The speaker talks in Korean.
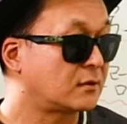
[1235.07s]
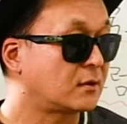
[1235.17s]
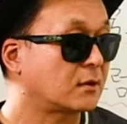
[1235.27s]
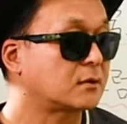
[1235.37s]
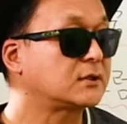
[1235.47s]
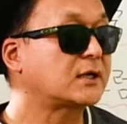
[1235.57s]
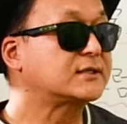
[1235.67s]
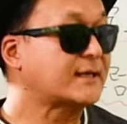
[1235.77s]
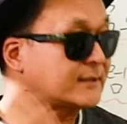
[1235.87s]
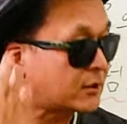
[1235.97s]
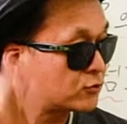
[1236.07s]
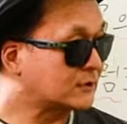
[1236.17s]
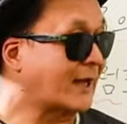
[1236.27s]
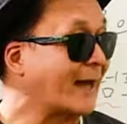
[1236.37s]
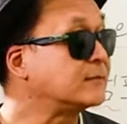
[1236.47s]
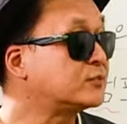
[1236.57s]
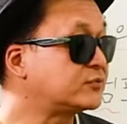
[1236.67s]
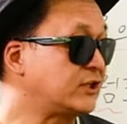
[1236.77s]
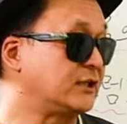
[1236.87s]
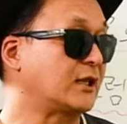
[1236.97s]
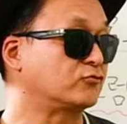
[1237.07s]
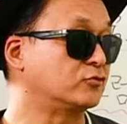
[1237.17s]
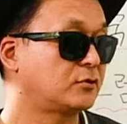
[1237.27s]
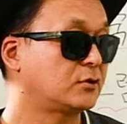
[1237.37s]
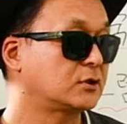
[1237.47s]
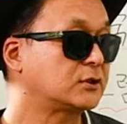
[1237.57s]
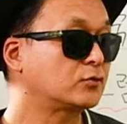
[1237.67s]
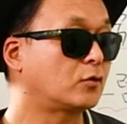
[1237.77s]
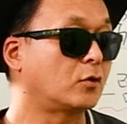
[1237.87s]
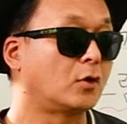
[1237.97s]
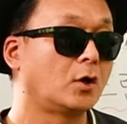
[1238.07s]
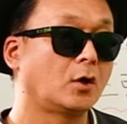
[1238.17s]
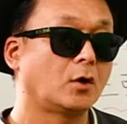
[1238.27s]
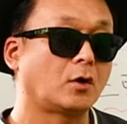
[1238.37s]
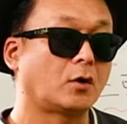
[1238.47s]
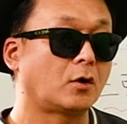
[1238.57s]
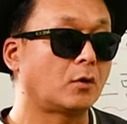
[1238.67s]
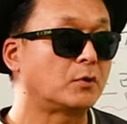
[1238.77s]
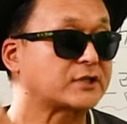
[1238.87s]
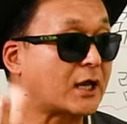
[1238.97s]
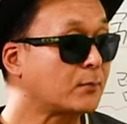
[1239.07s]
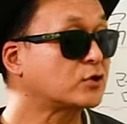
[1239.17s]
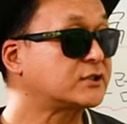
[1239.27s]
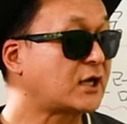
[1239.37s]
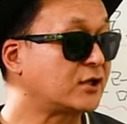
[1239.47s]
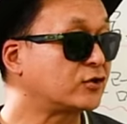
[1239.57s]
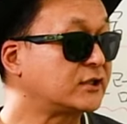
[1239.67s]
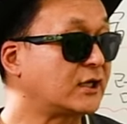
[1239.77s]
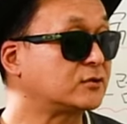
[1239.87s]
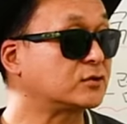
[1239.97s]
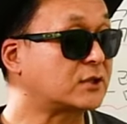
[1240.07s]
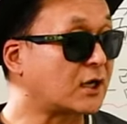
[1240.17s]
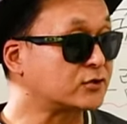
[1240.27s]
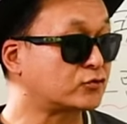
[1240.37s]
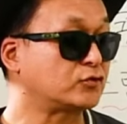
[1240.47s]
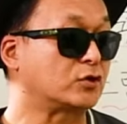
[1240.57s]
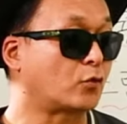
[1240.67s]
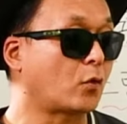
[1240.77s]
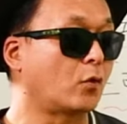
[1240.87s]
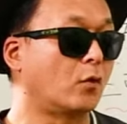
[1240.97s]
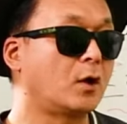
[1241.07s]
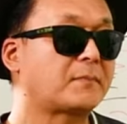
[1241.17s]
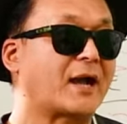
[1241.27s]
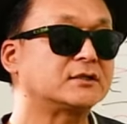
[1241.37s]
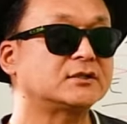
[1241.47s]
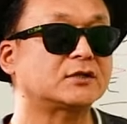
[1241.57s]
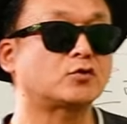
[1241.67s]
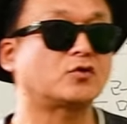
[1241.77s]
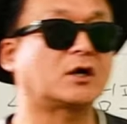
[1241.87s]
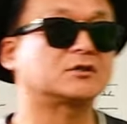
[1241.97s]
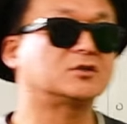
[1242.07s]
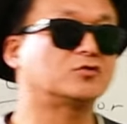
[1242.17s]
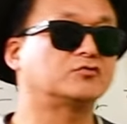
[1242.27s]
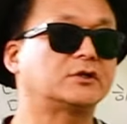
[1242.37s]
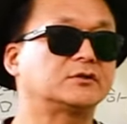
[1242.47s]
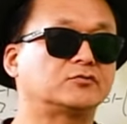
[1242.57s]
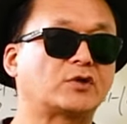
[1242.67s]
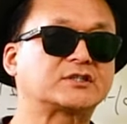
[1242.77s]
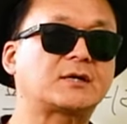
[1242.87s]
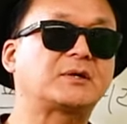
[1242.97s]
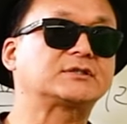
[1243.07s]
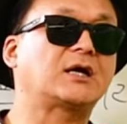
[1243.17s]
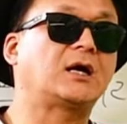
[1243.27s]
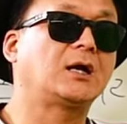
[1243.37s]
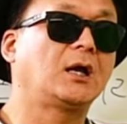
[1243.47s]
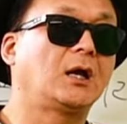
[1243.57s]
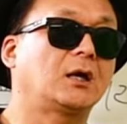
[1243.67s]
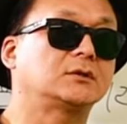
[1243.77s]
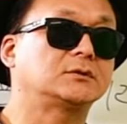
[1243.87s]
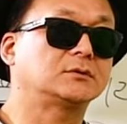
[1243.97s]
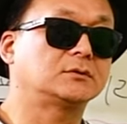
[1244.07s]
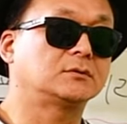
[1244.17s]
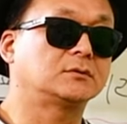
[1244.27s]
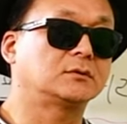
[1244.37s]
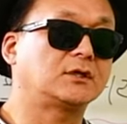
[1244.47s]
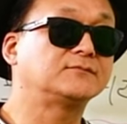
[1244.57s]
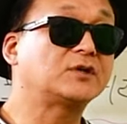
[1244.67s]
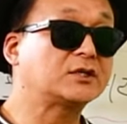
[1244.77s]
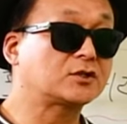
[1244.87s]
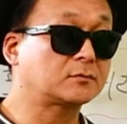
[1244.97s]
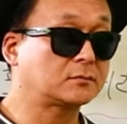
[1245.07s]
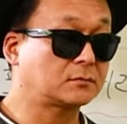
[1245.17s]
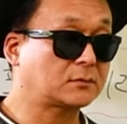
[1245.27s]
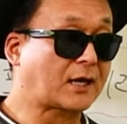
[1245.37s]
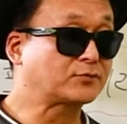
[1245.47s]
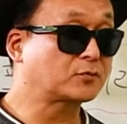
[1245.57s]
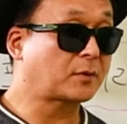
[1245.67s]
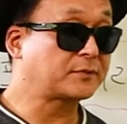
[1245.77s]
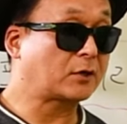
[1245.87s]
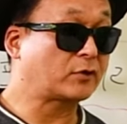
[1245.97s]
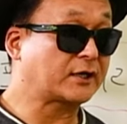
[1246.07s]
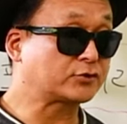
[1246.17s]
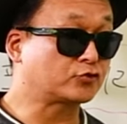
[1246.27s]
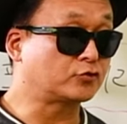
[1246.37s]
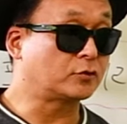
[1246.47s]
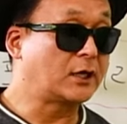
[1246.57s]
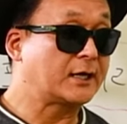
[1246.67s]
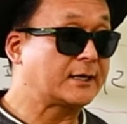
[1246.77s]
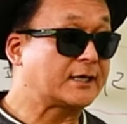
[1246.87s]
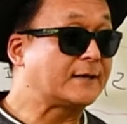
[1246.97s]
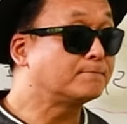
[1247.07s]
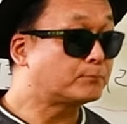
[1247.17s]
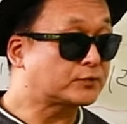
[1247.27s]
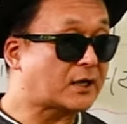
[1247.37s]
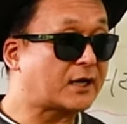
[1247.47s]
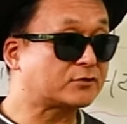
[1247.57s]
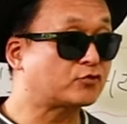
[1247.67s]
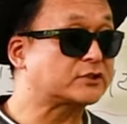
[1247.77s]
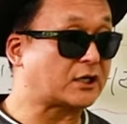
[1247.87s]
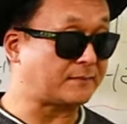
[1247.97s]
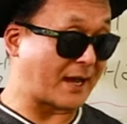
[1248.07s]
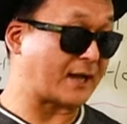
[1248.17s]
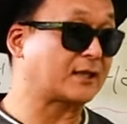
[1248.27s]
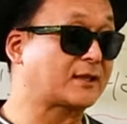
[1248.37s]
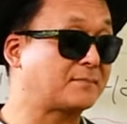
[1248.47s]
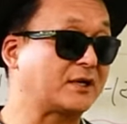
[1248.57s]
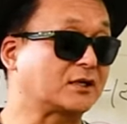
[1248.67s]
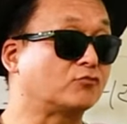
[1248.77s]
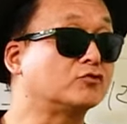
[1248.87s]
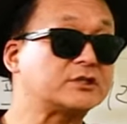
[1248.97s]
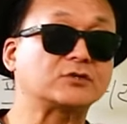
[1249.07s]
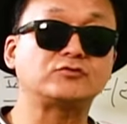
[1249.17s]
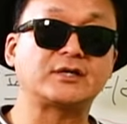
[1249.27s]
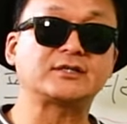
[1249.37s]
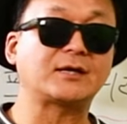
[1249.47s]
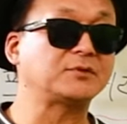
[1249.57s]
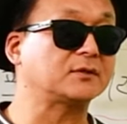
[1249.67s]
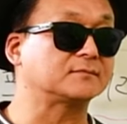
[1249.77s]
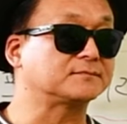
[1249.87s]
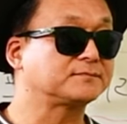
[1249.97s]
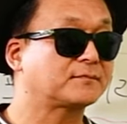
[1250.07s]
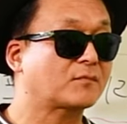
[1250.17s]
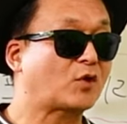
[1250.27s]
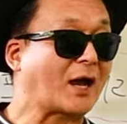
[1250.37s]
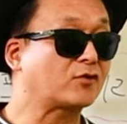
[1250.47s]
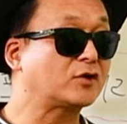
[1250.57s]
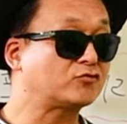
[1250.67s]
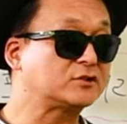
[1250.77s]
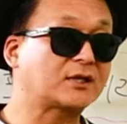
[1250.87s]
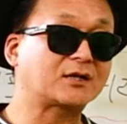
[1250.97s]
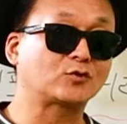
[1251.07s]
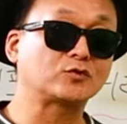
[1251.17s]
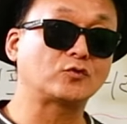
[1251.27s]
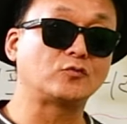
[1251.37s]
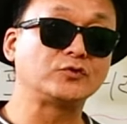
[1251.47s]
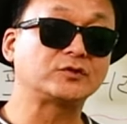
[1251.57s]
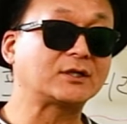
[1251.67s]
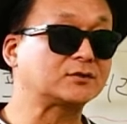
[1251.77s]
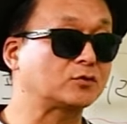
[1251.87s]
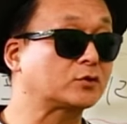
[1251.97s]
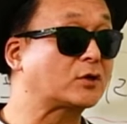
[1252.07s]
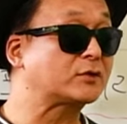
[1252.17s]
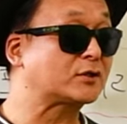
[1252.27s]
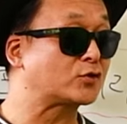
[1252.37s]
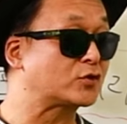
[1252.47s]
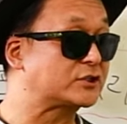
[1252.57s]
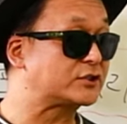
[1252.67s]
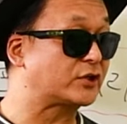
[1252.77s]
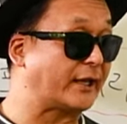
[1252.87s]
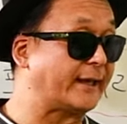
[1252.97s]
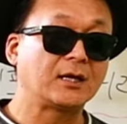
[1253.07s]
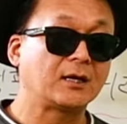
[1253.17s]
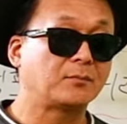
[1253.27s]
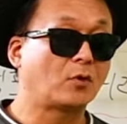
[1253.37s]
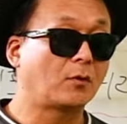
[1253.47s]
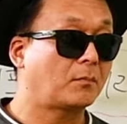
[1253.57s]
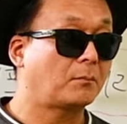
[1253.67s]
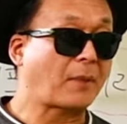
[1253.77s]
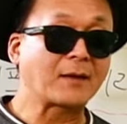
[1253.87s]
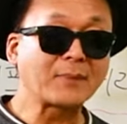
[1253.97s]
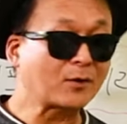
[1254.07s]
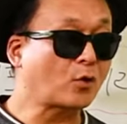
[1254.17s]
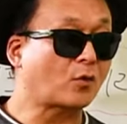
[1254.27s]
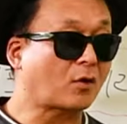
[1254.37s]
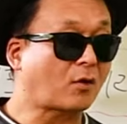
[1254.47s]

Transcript: 그러니까 이게 생산으로 가는 부분이 있다고. 그리고 뭐 사회복지나 이런 데에도 들어갈 수도 있고, 바이든 대통령 같은 경우에는 되자마자 그 인플레이션 감축법이라고 해가지고 인프라 투자를 막 했단 말이야. 그러니까 우리식으로 얘기하면 과거에 우리나라 노태우 대통령 시절에 뭐 100만 호